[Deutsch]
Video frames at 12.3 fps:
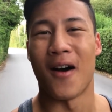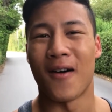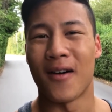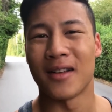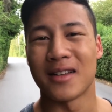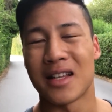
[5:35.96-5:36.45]

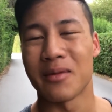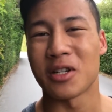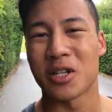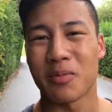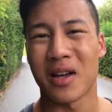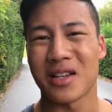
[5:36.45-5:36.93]
Und
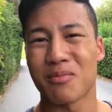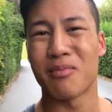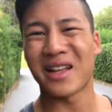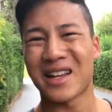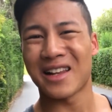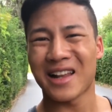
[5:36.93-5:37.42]
dementsprechend
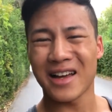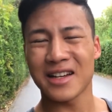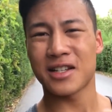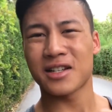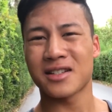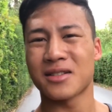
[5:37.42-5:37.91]
bei der
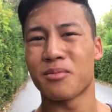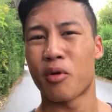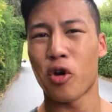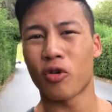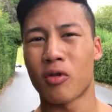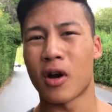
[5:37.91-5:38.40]
leichtesten
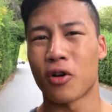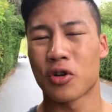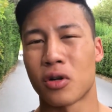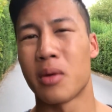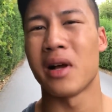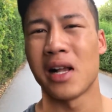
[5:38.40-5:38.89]
Beugung auch
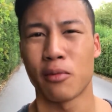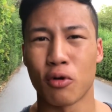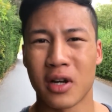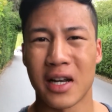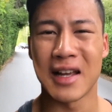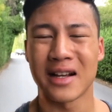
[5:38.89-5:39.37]
schon im
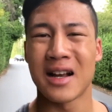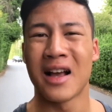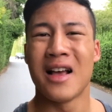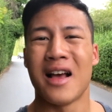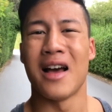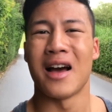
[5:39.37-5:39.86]
Ellbogengelenk
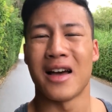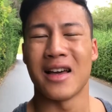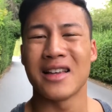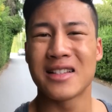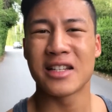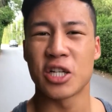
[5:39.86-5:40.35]

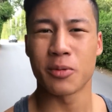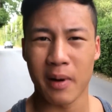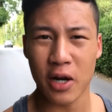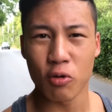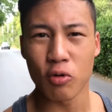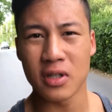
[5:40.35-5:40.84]
ist die
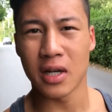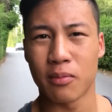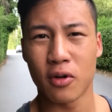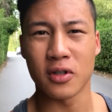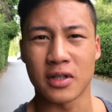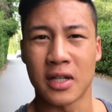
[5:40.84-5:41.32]
Spannung unter
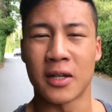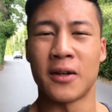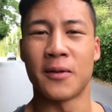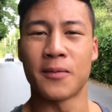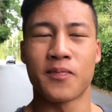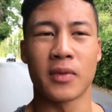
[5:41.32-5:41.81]
Brust.
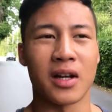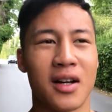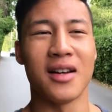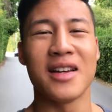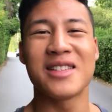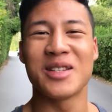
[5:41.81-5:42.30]

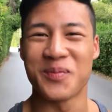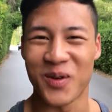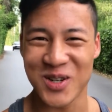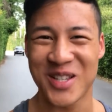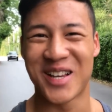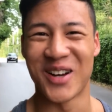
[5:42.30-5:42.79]
Äh, ist die
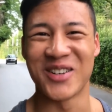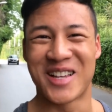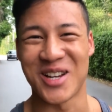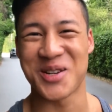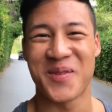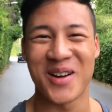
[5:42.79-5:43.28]
Brust
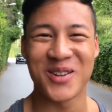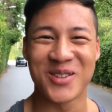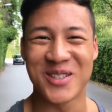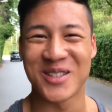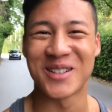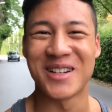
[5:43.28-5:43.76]
unter
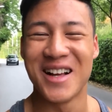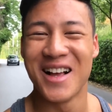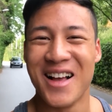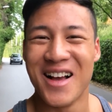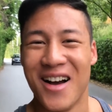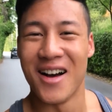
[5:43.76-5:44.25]
Spannung so.
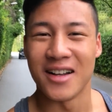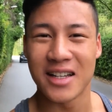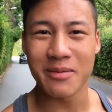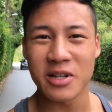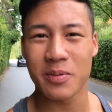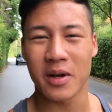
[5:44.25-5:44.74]
Und
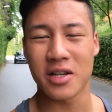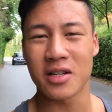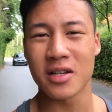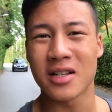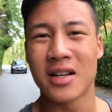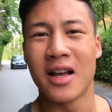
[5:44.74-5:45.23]

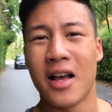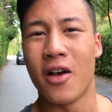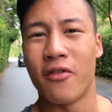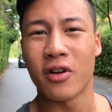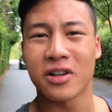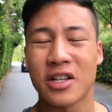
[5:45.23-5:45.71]
dementsprechend
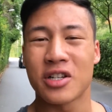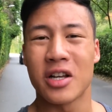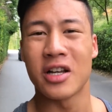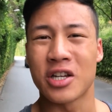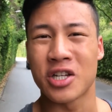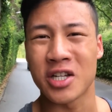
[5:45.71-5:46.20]
wirklich
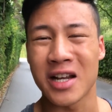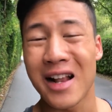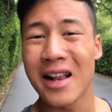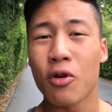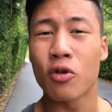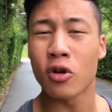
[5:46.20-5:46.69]

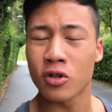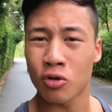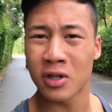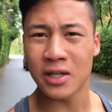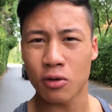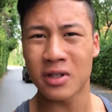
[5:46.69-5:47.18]
schnell und
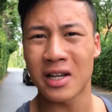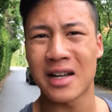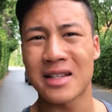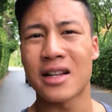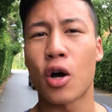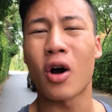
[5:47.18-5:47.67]
kontrolliert
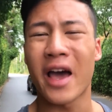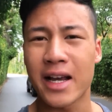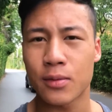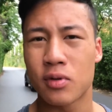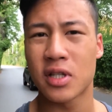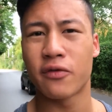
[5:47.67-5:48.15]
runterlassen, auch
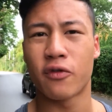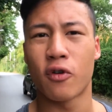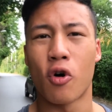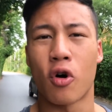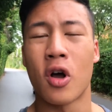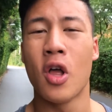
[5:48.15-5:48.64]
explosiv
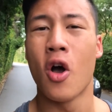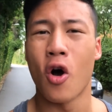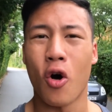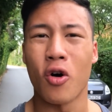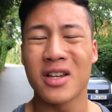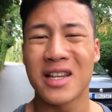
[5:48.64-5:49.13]
hoch.
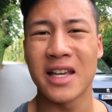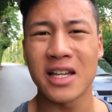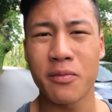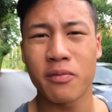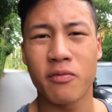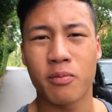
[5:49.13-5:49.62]
Und
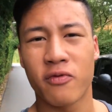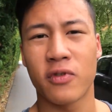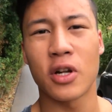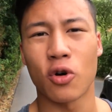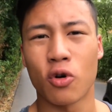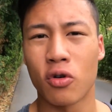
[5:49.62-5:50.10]
jede
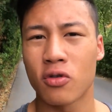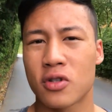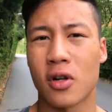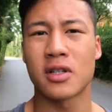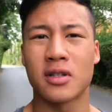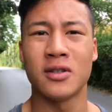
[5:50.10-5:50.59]
Wiederholung
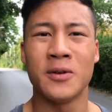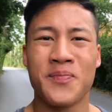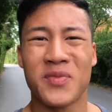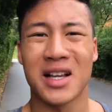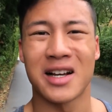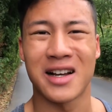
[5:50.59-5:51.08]
sollte
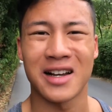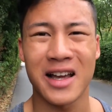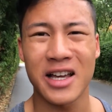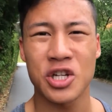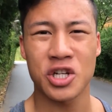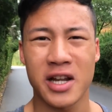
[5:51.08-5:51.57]

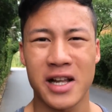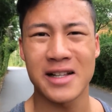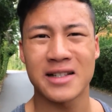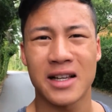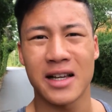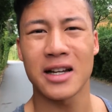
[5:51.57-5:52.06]
gleich
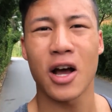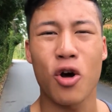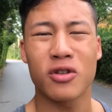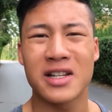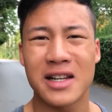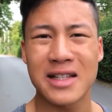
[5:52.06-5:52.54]
schnell sein.
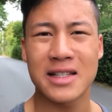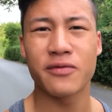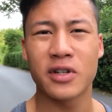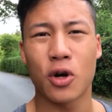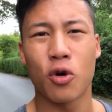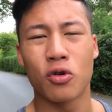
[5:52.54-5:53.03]
Auch die
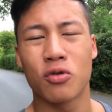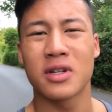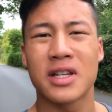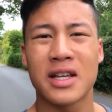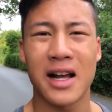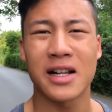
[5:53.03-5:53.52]
letzten
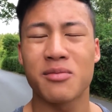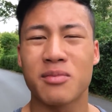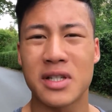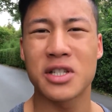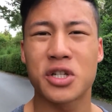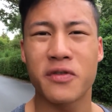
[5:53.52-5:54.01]
Wiederholungen, die halt ein
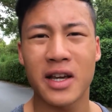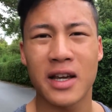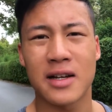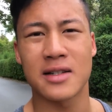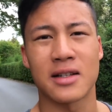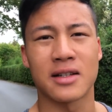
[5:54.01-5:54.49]
bisschen
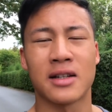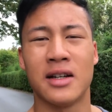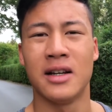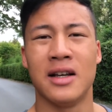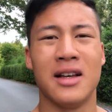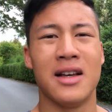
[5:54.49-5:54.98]
schwieriger sind.
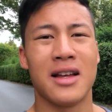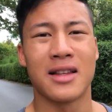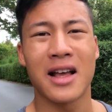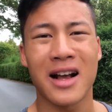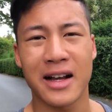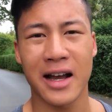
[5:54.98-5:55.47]

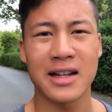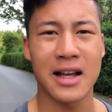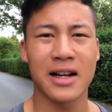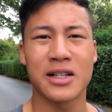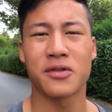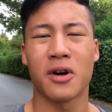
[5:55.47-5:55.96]
Da
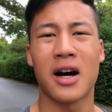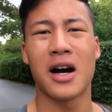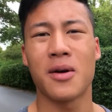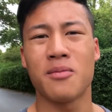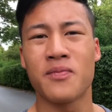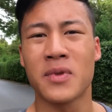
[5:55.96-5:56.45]
keine Angst vor
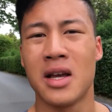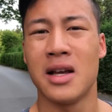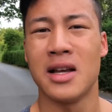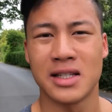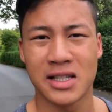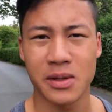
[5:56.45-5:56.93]
haben
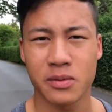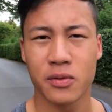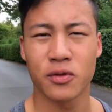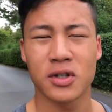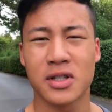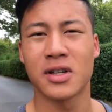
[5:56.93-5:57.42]

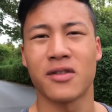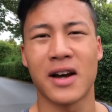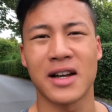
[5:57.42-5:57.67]
selbstbewusst